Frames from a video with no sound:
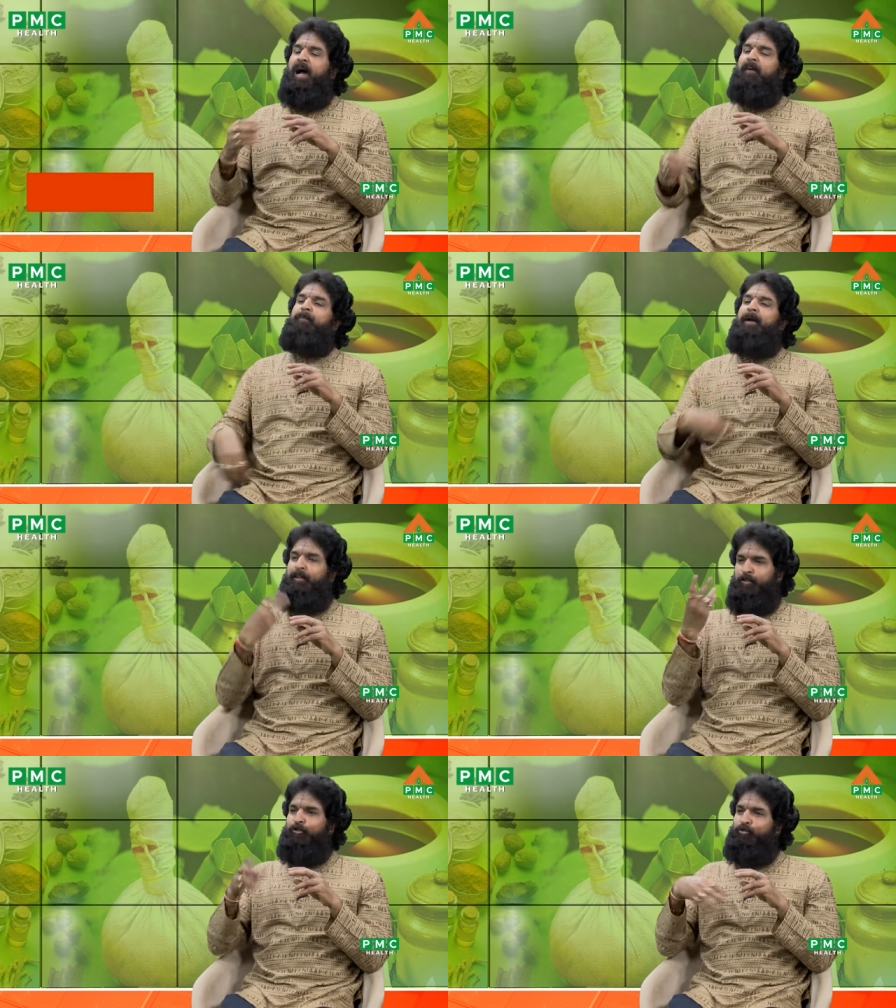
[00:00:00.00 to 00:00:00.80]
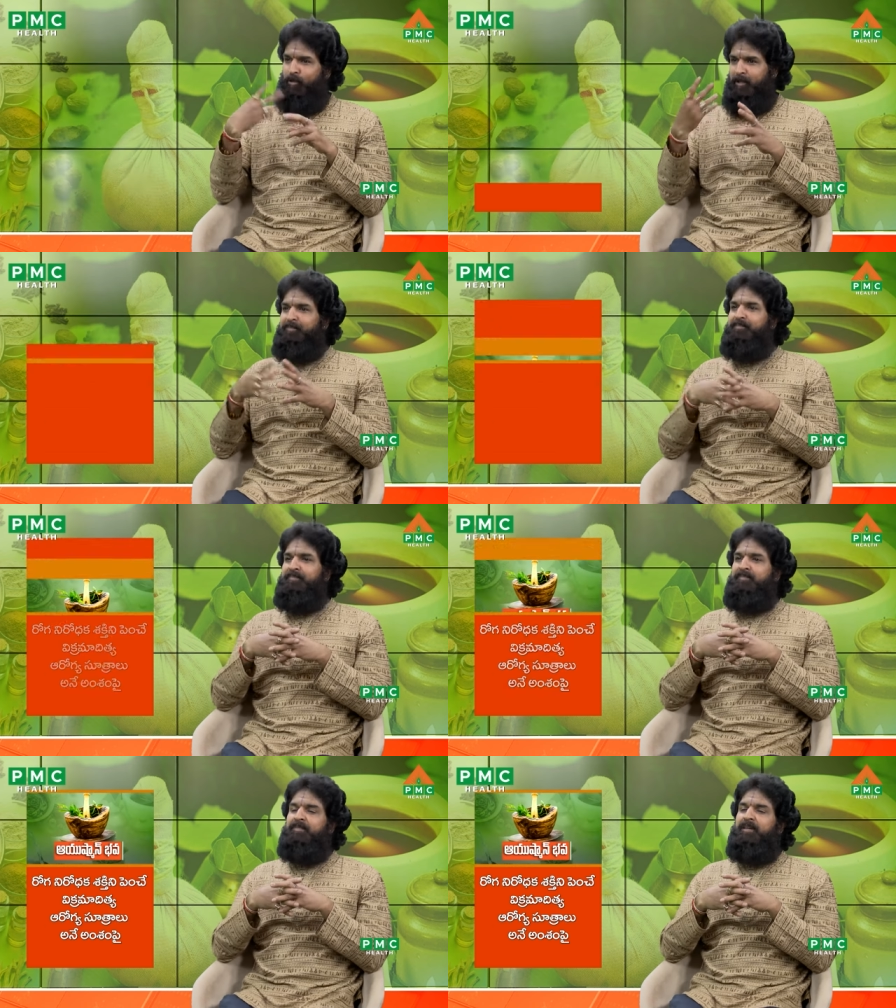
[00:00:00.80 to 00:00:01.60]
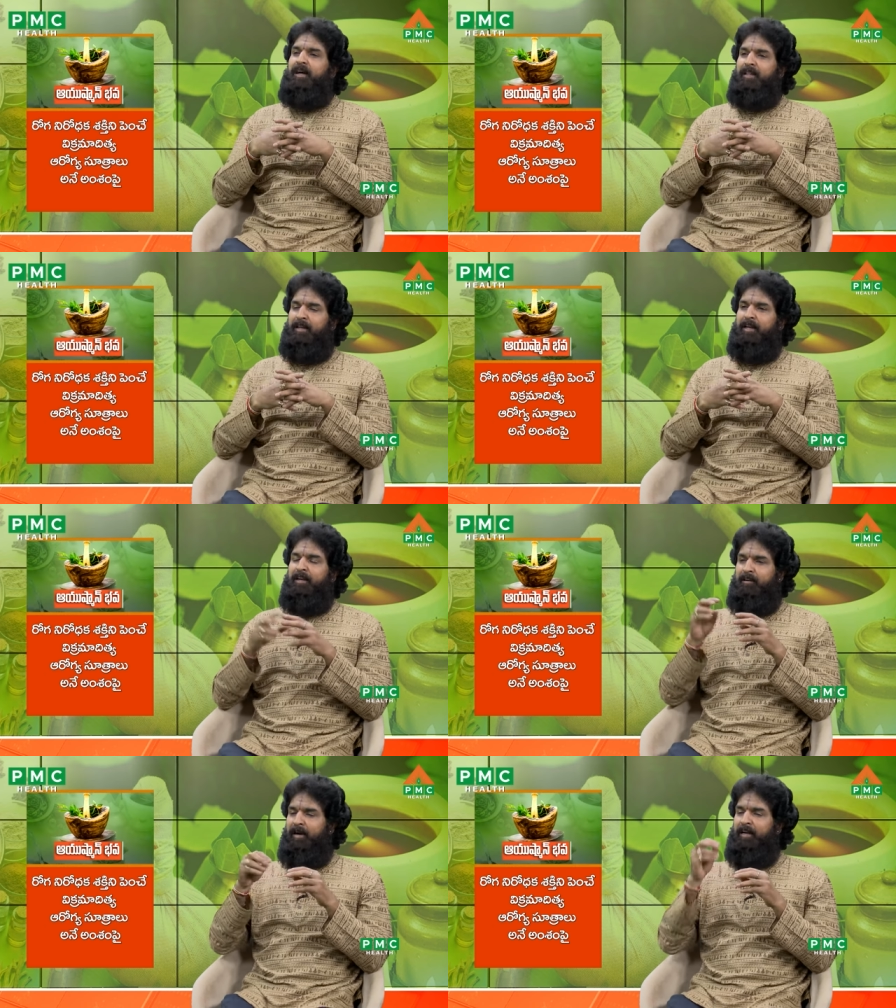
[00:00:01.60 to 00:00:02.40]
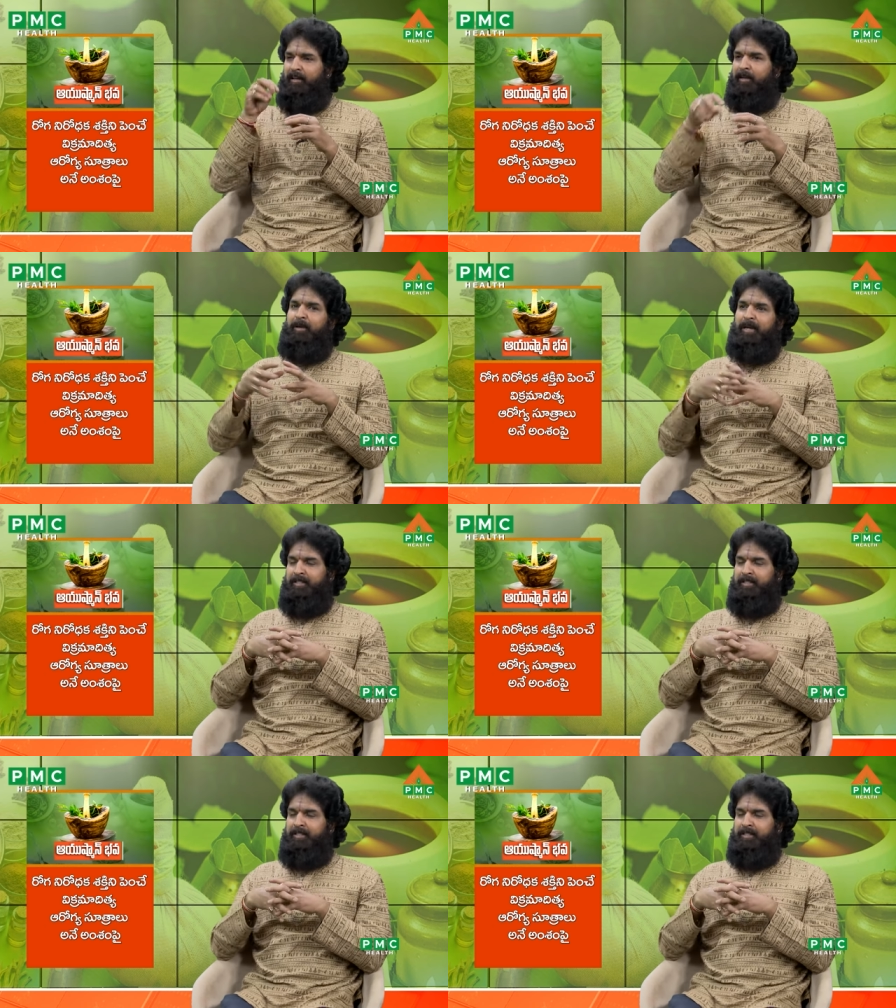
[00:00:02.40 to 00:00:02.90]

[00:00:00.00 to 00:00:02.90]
అవి పైకి తంతు ఉన్నాయి అందుకని ఏంటంటే వాటిని ఎలిమినేట్